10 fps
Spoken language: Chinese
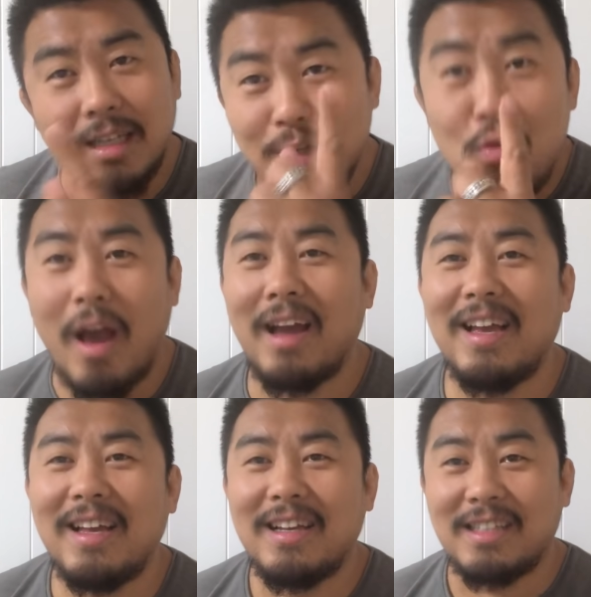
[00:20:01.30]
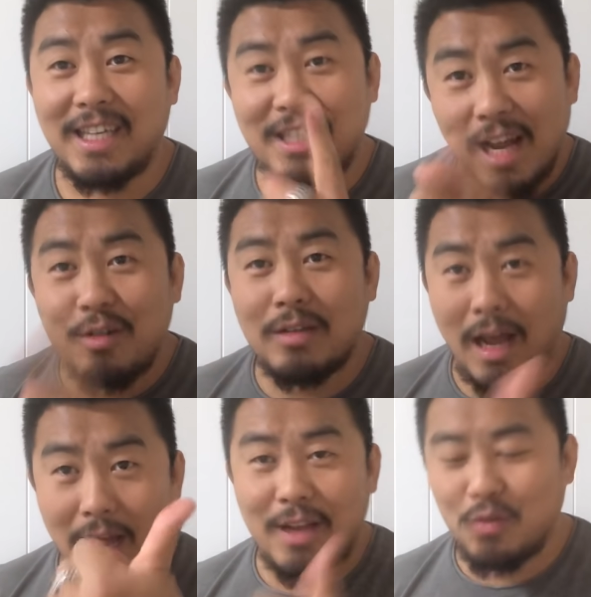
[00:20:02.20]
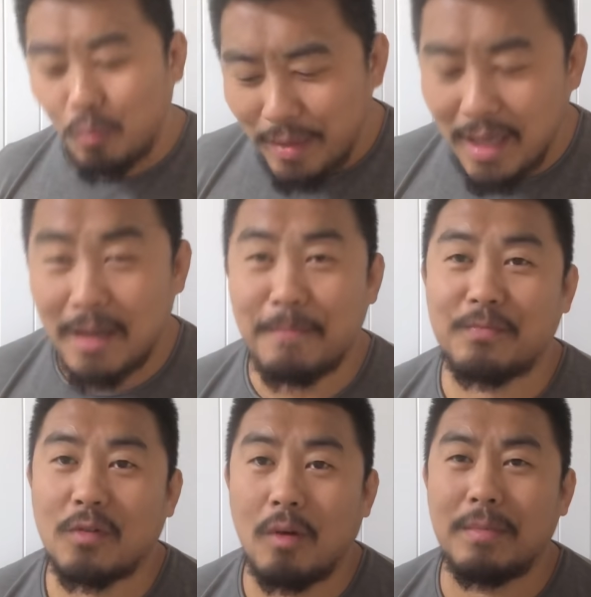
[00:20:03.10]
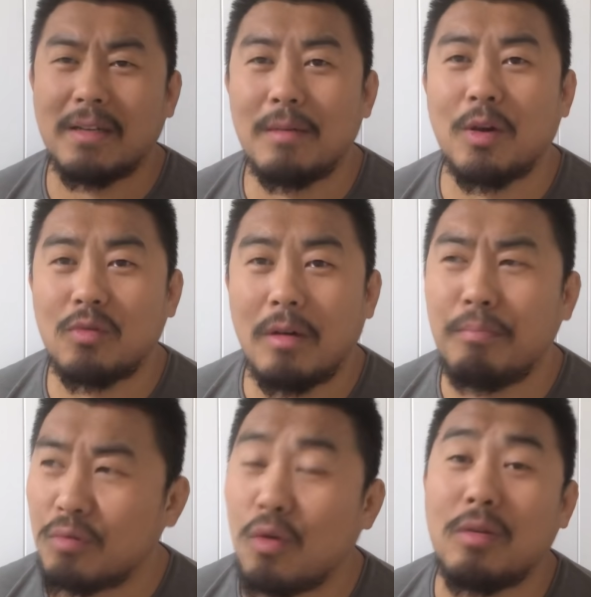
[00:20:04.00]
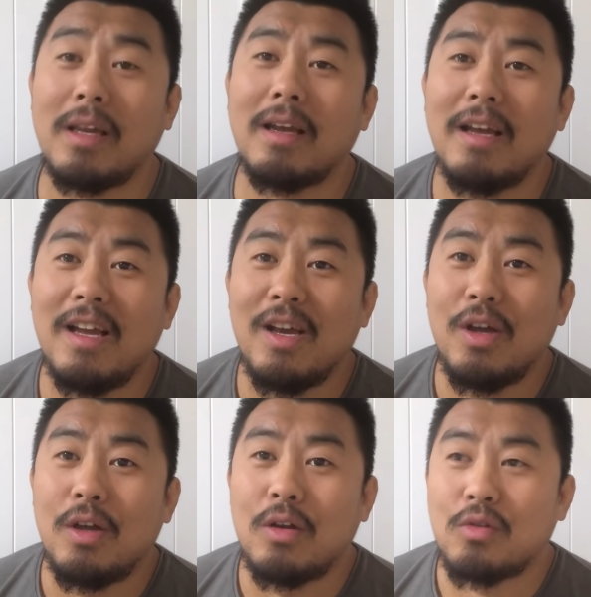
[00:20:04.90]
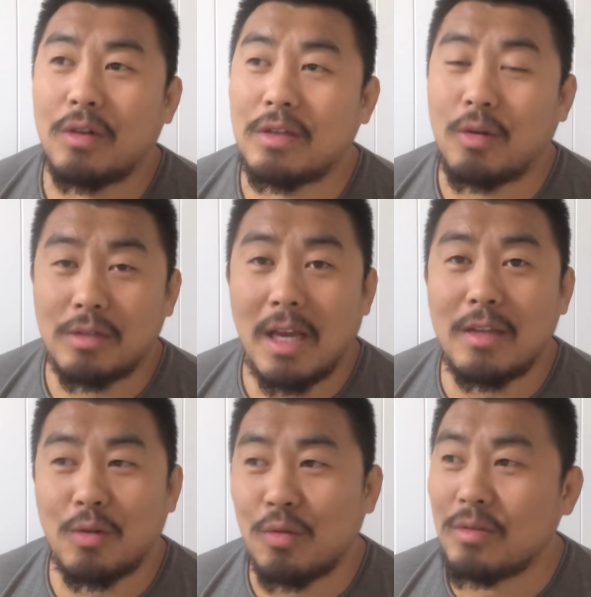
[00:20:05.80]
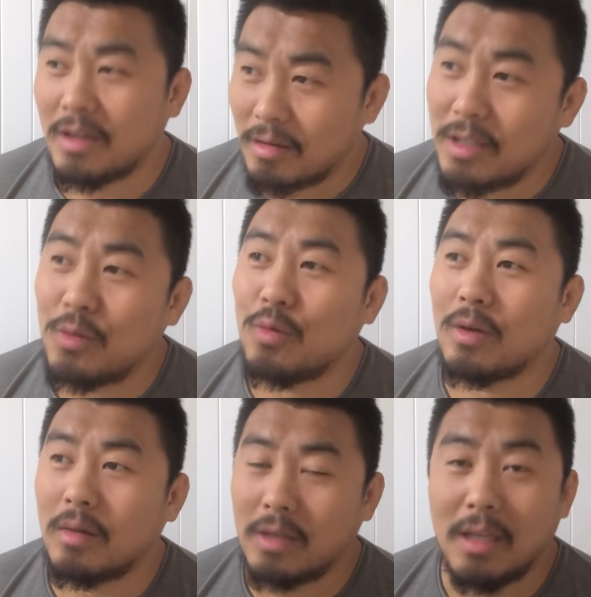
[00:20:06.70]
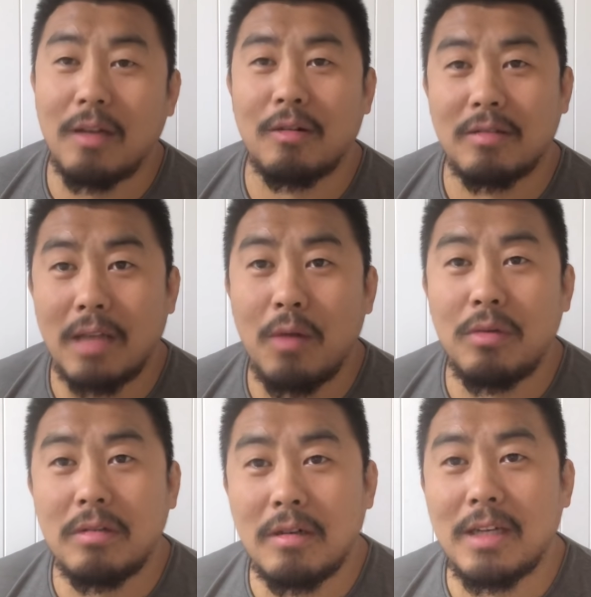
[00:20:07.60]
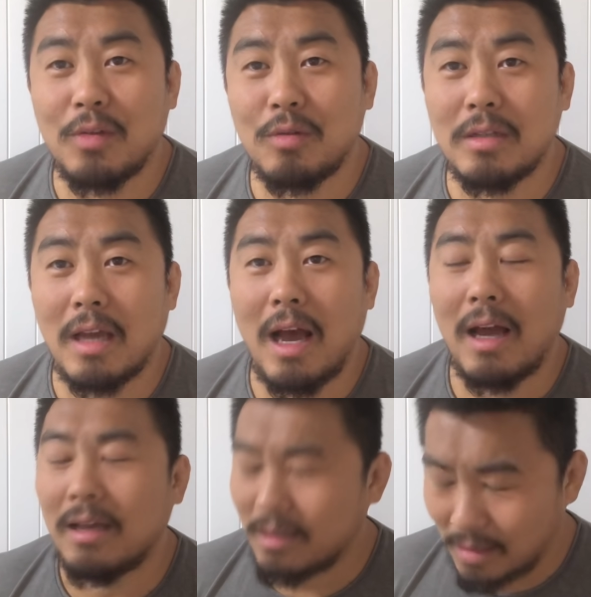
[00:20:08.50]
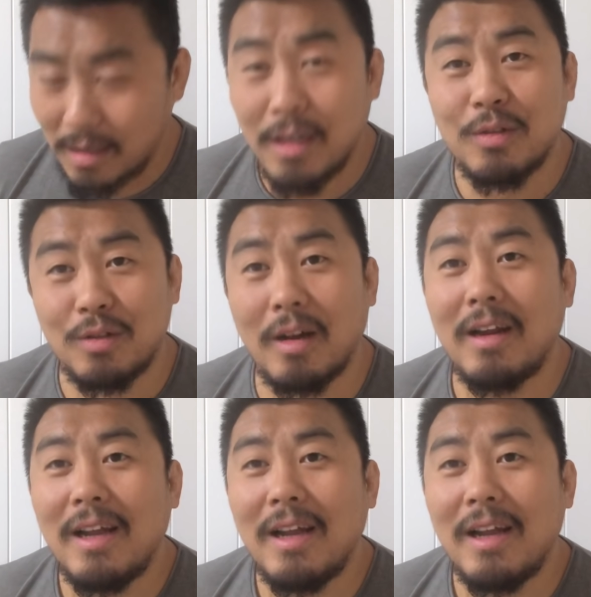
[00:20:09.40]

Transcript: 个月你坚持下来了，牛逼！我们这哥们儿说不容易，说首先小东你要记住了，一定是三轮车这东西啊。一定是